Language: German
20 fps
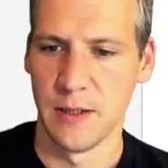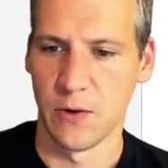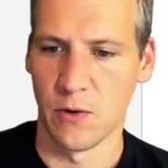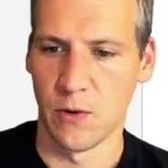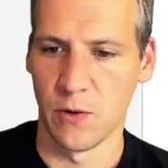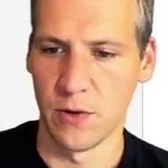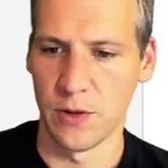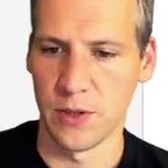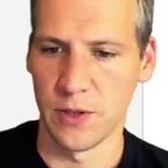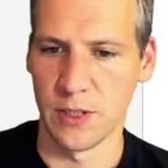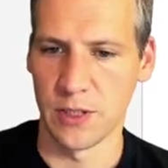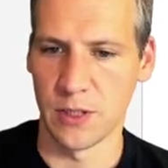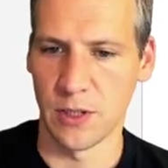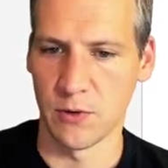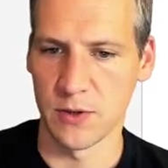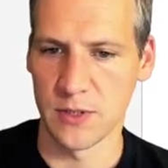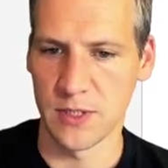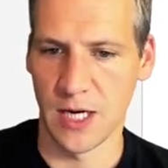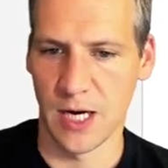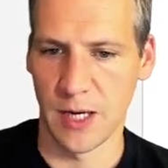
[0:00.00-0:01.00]
und die
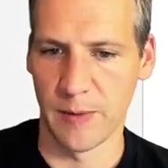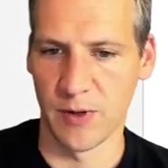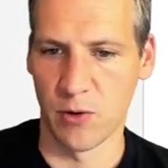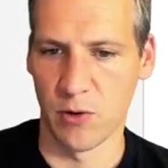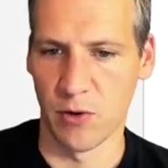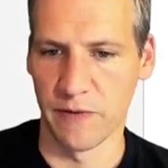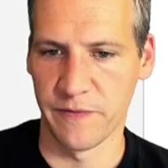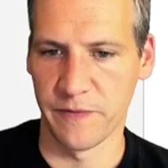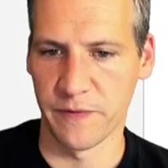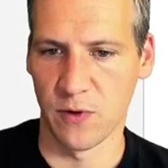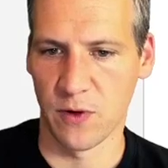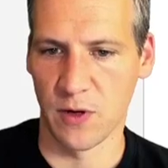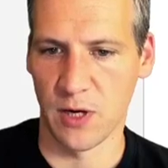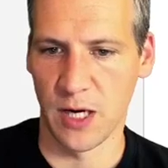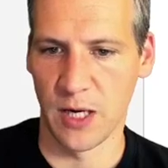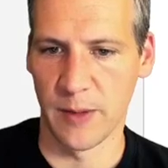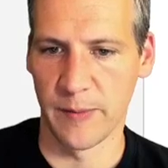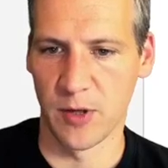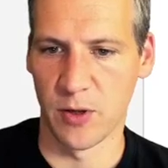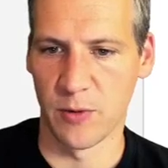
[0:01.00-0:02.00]
Ausgabe läuft noch
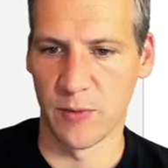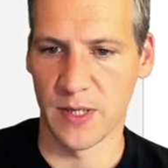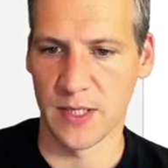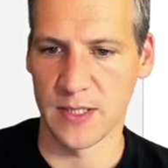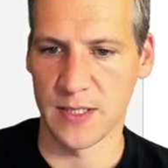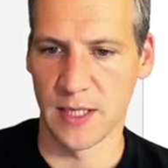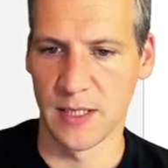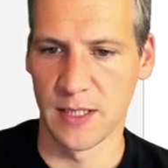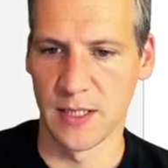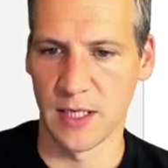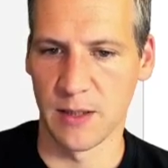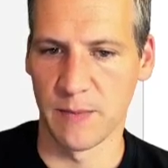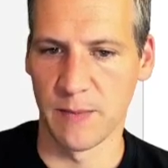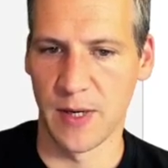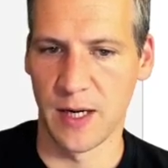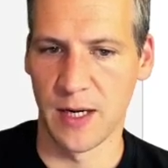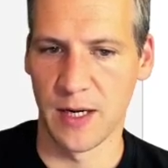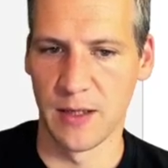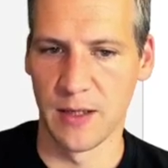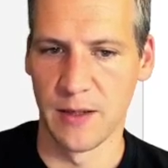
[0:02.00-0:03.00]
einmal über das andere
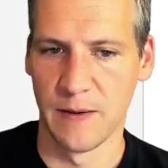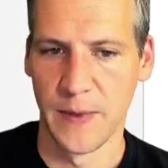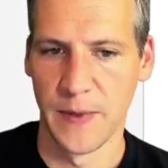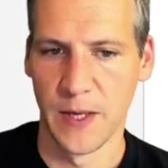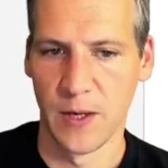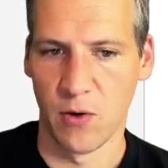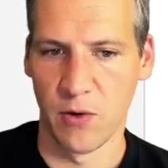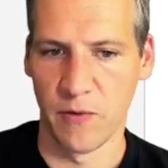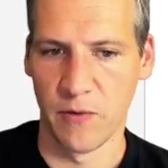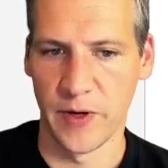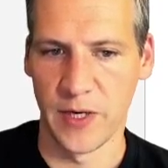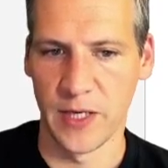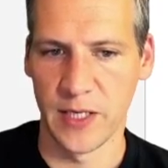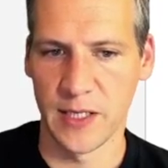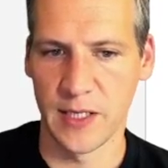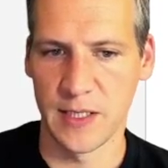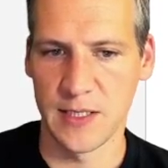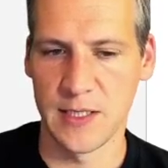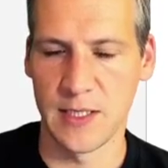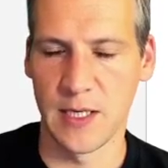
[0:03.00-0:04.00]
Mal. Und wenn ich
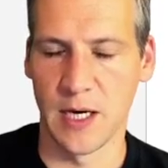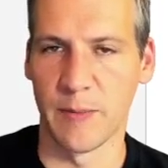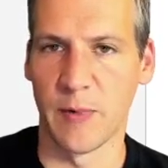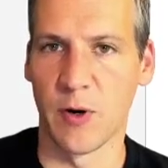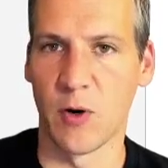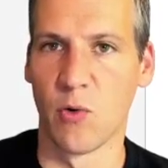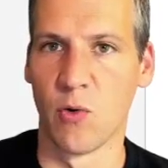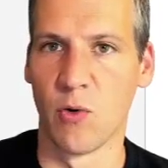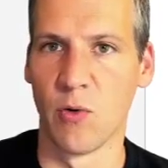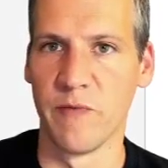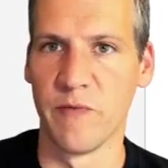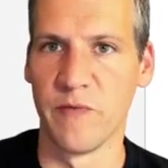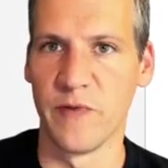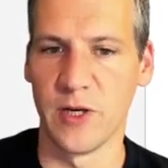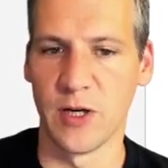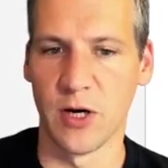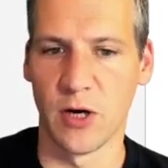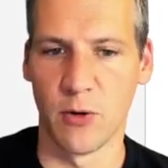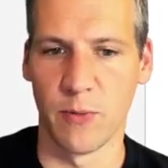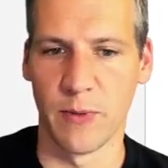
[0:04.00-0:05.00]
jetzt hier aber oben
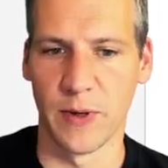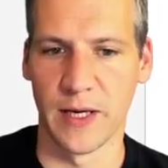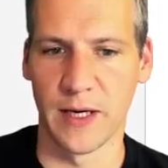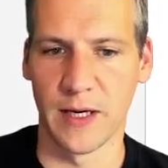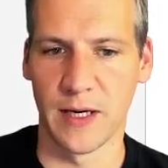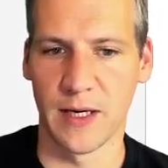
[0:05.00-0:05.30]
wieder über den